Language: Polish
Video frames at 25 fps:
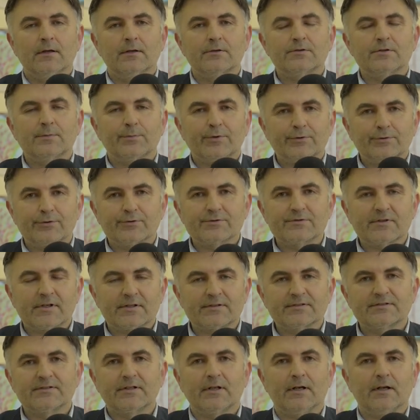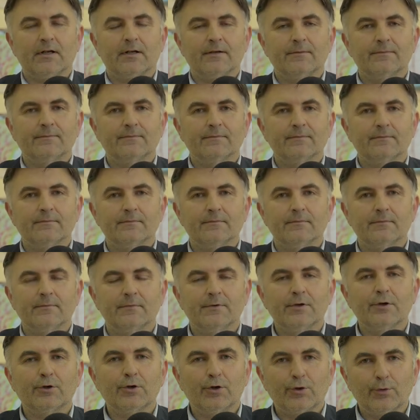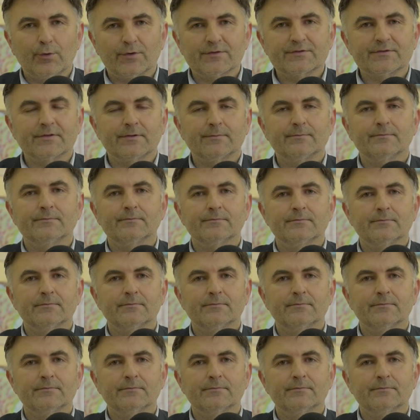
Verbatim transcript: Czy podążasz za Jego głosem?